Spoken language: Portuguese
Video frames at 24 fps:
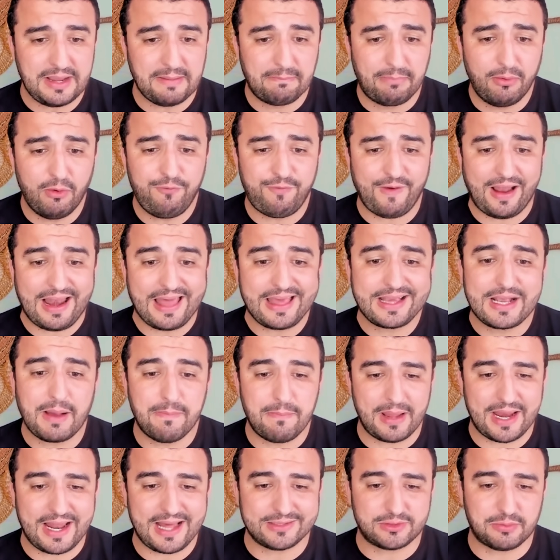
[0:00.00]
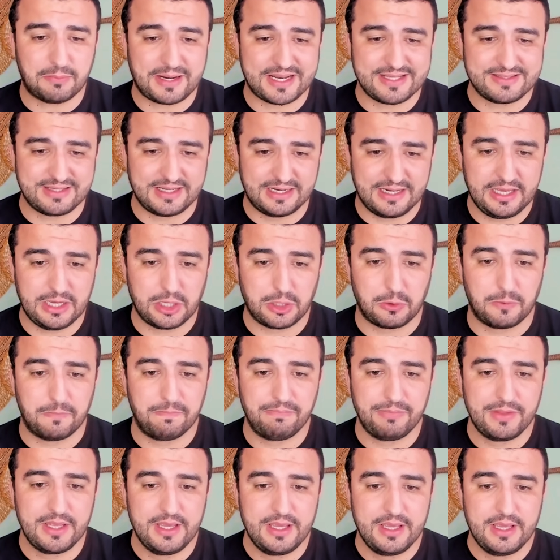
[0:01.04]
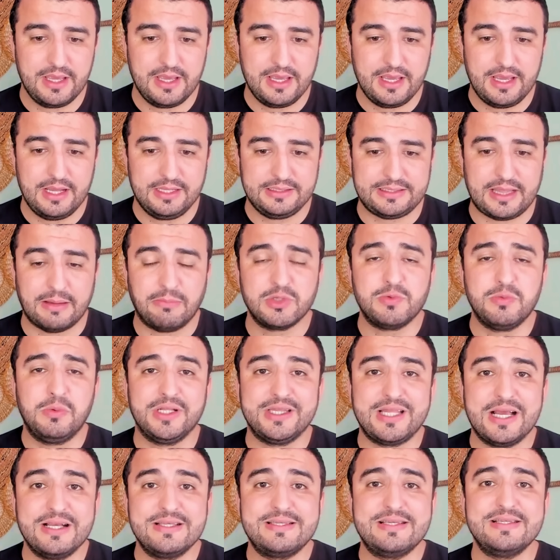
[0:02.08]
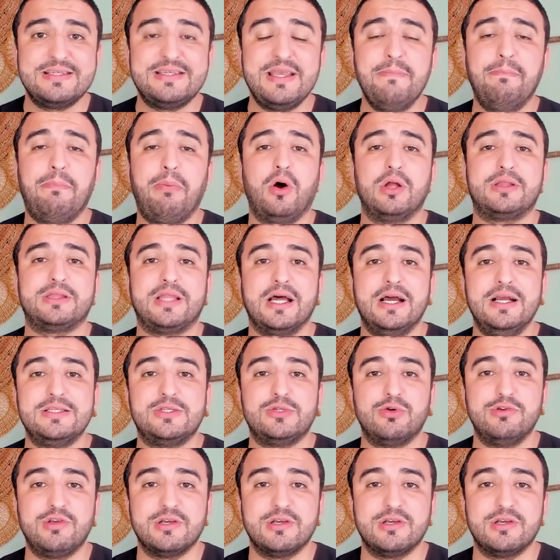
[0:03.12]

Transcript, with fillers: por falar em Campeonato Brasileiro, temos mudanças importantes.